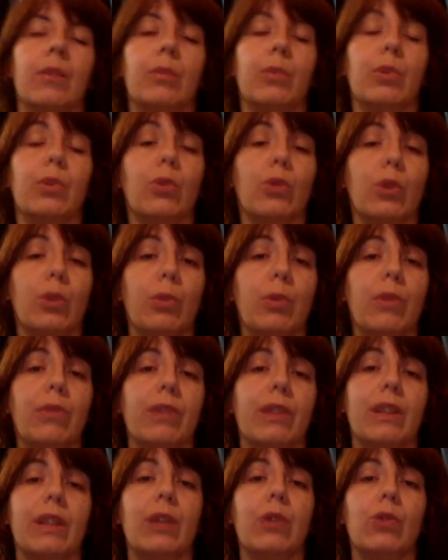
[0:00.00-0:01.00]
Poco dopo,
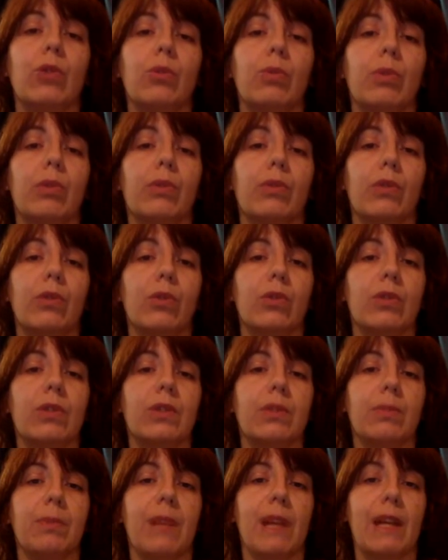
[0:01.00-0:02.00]
infatti, con profondo
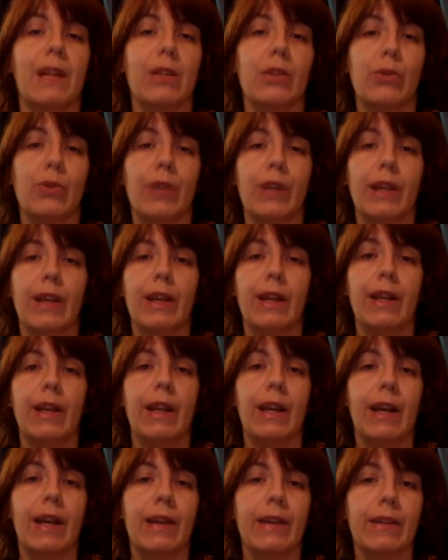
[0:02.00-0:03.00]
disprezzo che
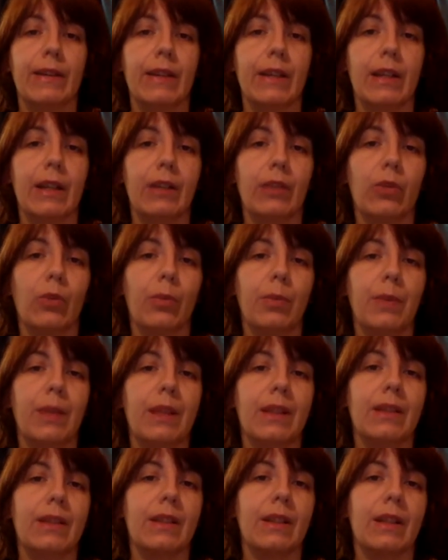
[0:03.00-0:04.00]
Hélène
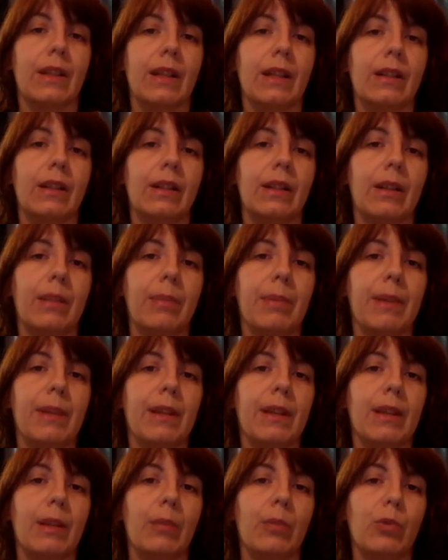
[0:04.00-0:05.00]
commenta le
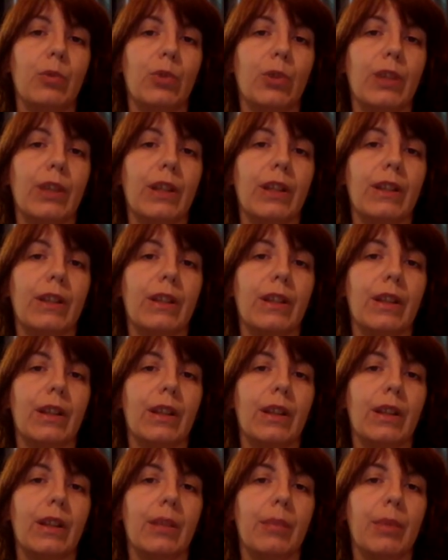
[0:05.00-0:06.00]
pene d'amore
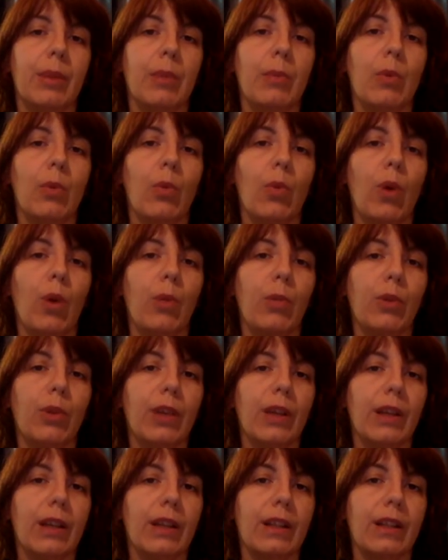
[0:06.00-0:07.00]
del primo uomo
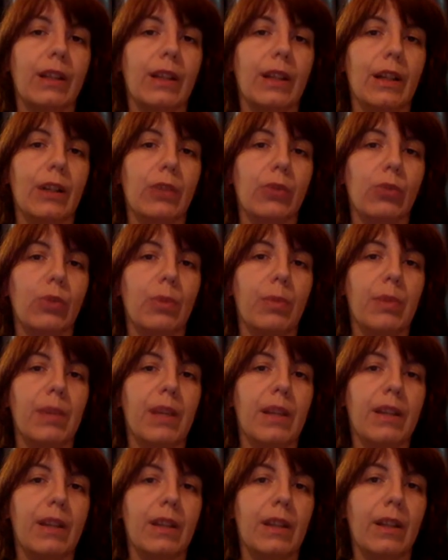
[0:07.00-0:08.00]
che cade ai suoi
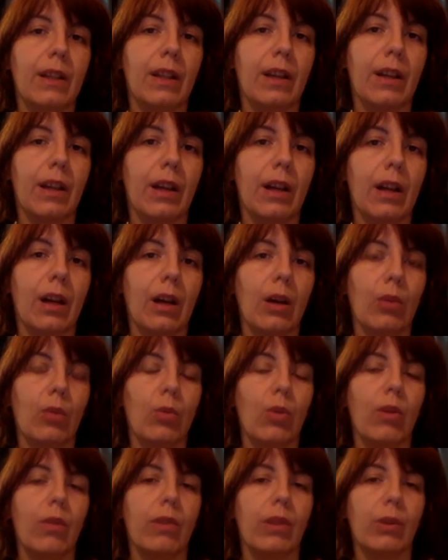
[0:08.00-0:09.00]
piedi nella
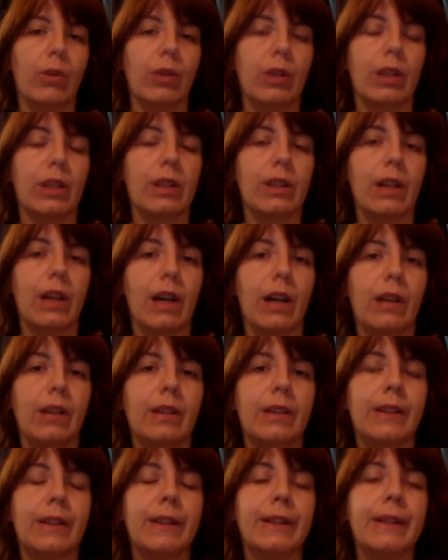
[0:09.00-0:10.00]
nuova località,
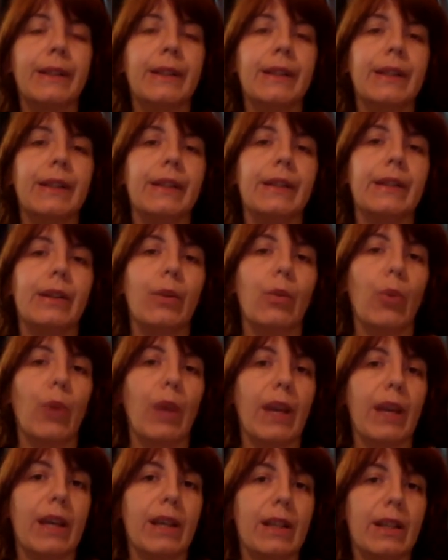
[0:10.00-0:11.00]
eh,
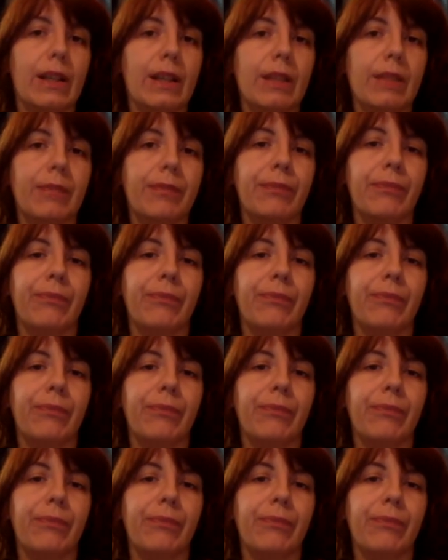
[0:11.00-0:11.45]
Wayne,